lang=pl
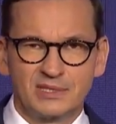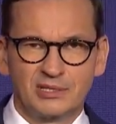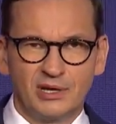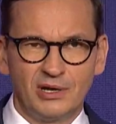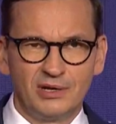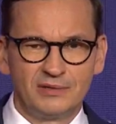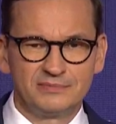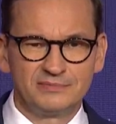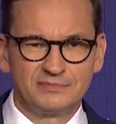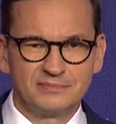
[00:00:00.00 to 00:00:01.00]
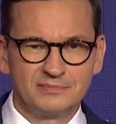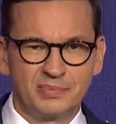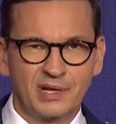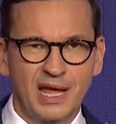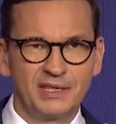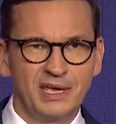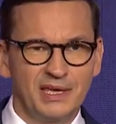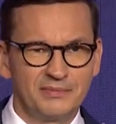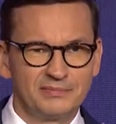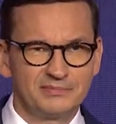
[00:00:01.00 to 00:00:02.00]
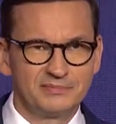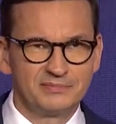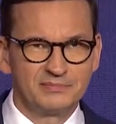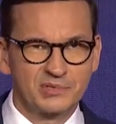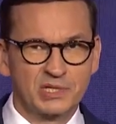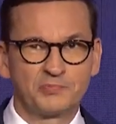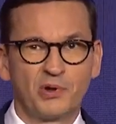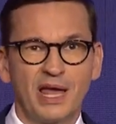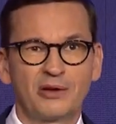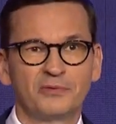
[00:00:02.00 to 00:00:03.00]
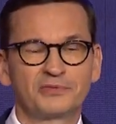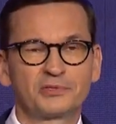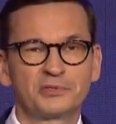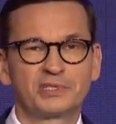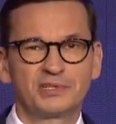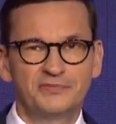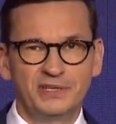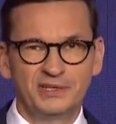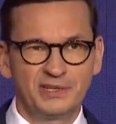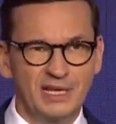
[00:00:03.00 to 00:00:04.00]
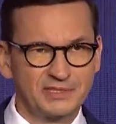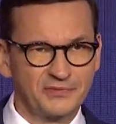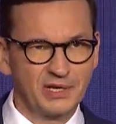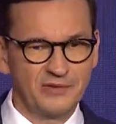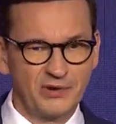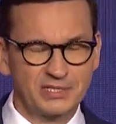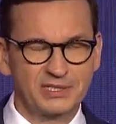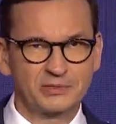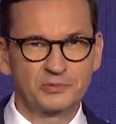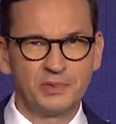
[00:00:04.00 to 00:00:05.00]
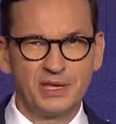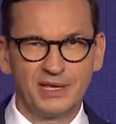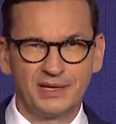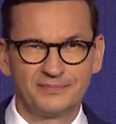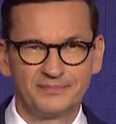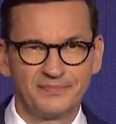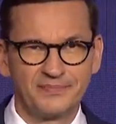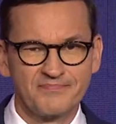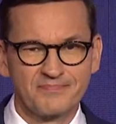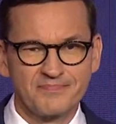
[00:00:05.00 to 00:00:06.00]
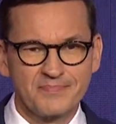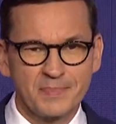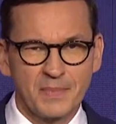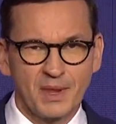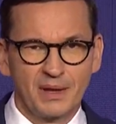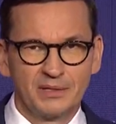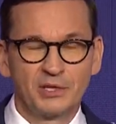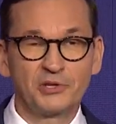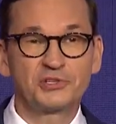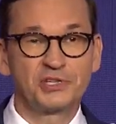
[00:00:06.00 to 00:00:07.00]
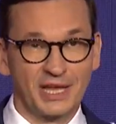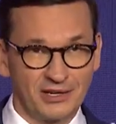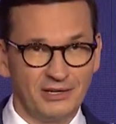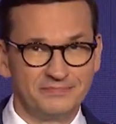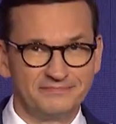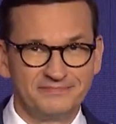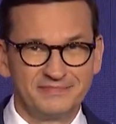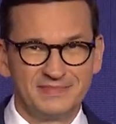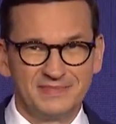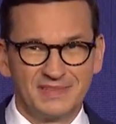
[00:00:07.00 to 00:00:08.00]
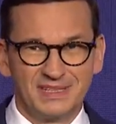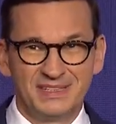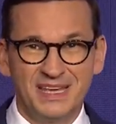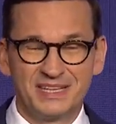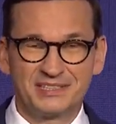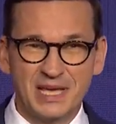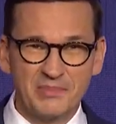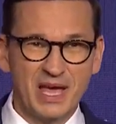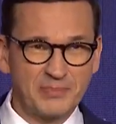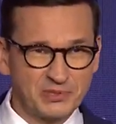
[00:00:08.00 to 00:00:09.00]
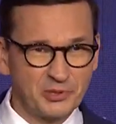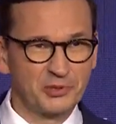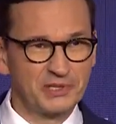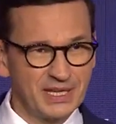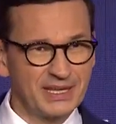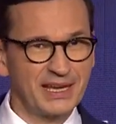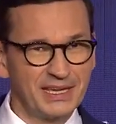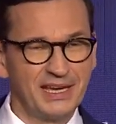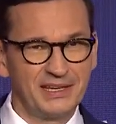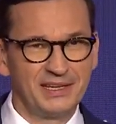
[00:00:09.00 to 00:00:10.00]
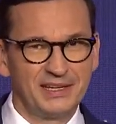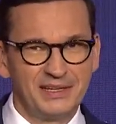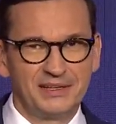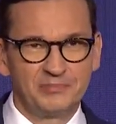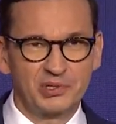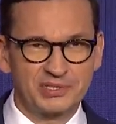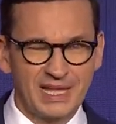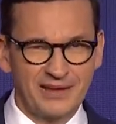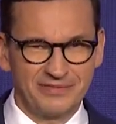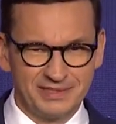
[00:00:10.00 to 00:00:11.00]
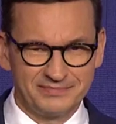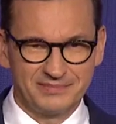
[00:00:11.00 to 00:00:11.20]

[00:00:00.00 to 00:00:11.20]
to branie przez Polaków cudzych win na swoje własne sumienie. Dość tego. Nie chcemy absolutnie takiej postawy.